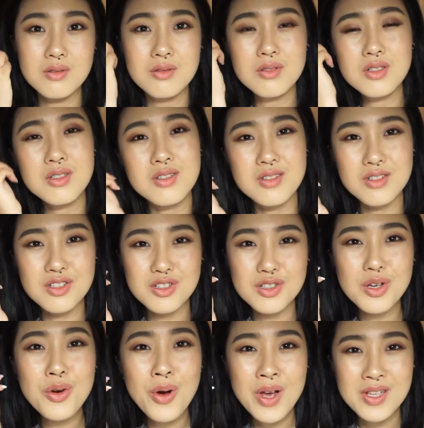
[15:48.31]
十十
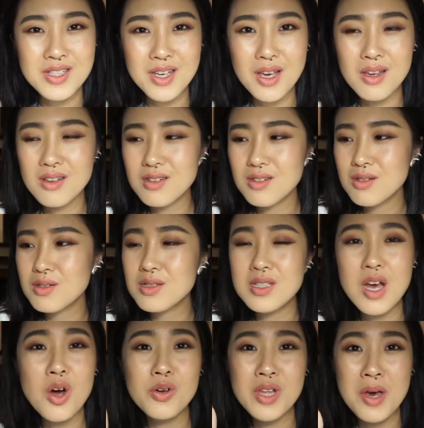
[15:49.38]
一块钱，你在
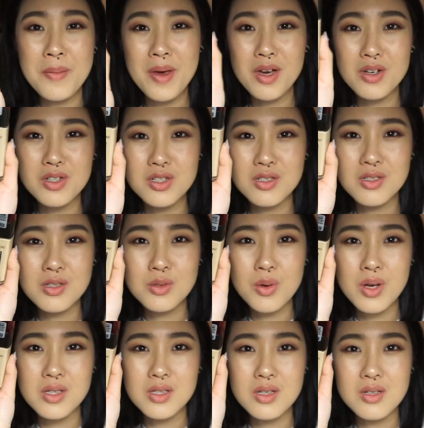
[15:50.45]
奥塔买要十四
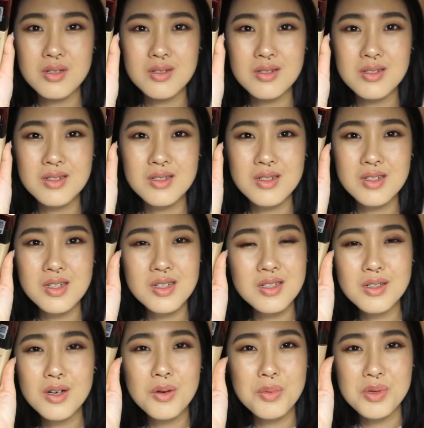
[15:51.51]
块钱，这
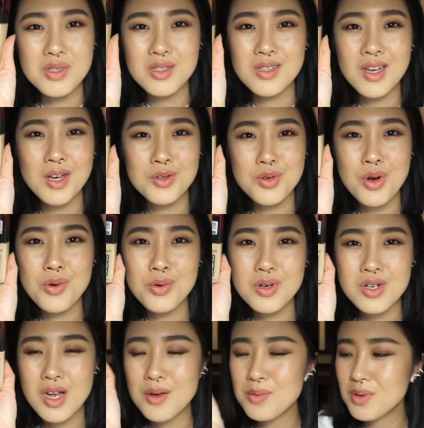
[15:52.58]
个要比其他专柜
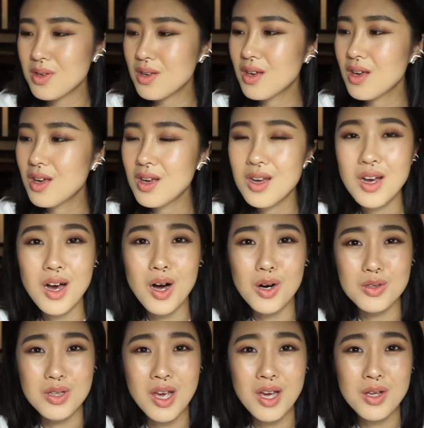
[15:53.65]
产品。好
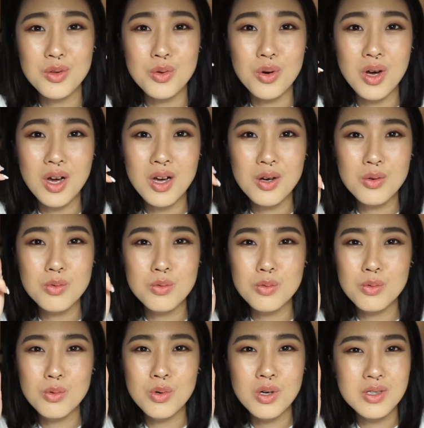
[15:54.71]
太多，啊！
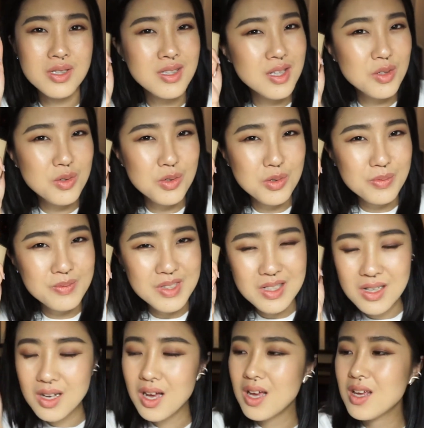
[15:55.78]
我现在就，
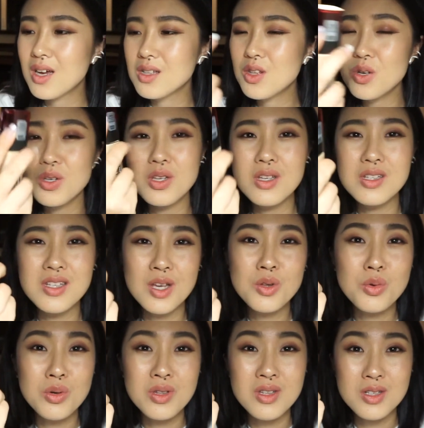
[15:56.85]
哎呀，到底以前
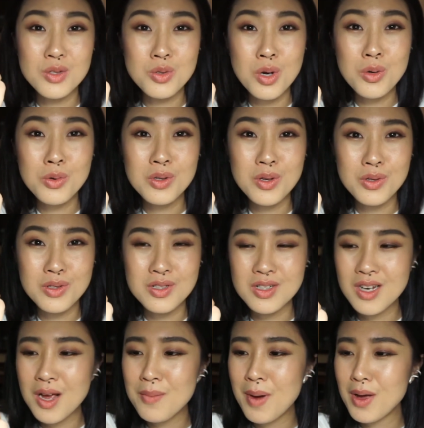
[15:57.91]
囤那些专柜到底是
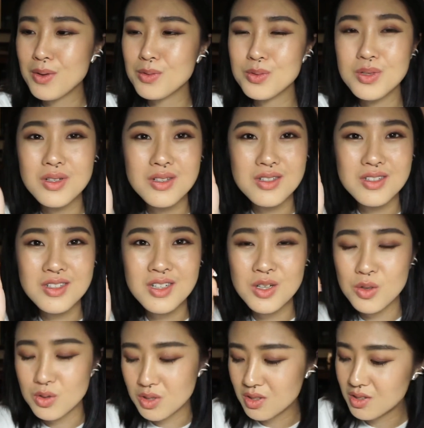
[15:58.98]
干嘛用的？这个
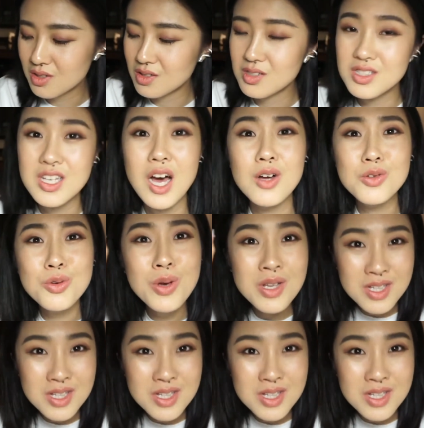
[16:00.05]
我真的是强推，